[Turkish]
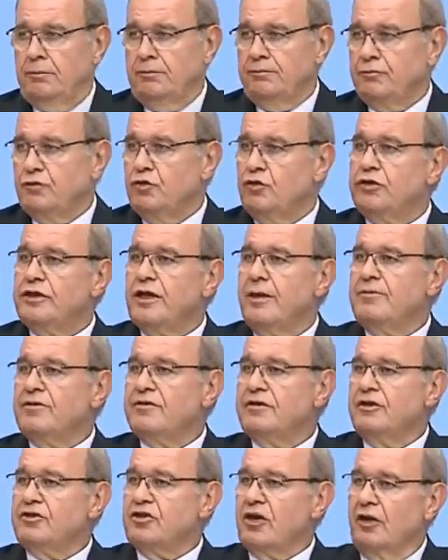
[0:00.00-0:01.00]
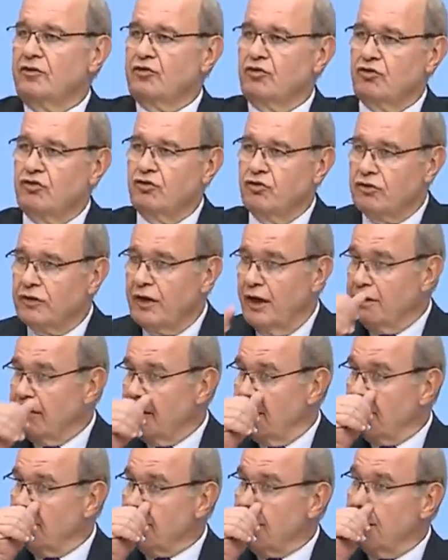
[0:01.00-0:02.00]
ülkemizde casusluktan
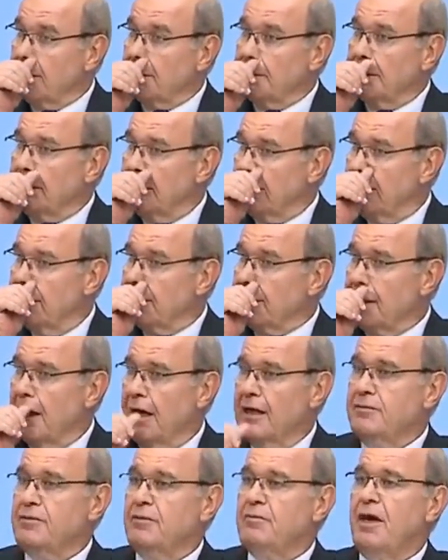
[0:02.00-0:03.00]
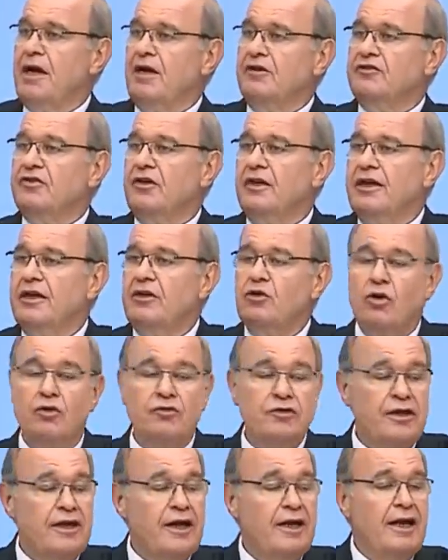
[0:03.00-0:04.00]
yargılanan rahibi Beyaz Saray'a
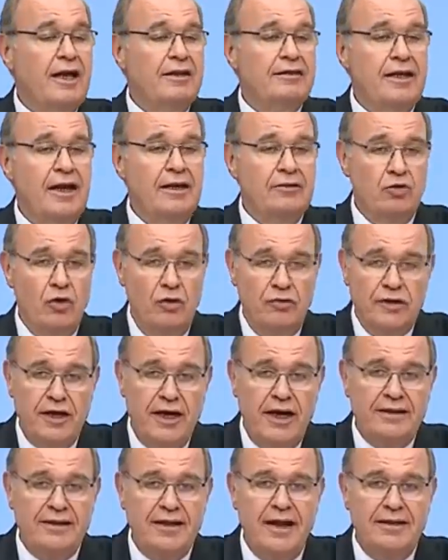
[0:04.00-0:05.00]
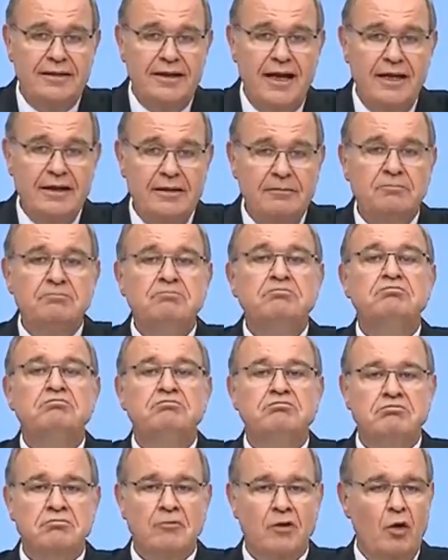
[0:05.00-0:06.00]
gönderenler gönderenlerden
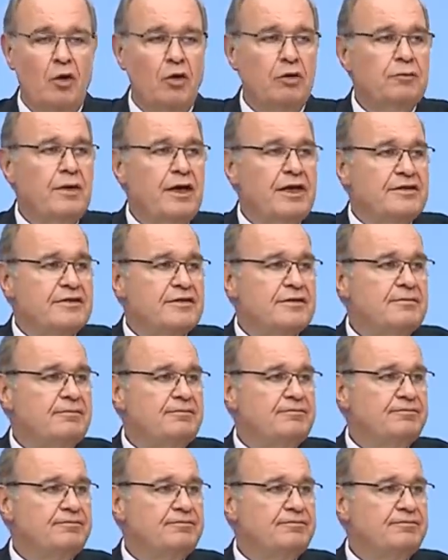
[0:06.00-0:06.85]
olmayız.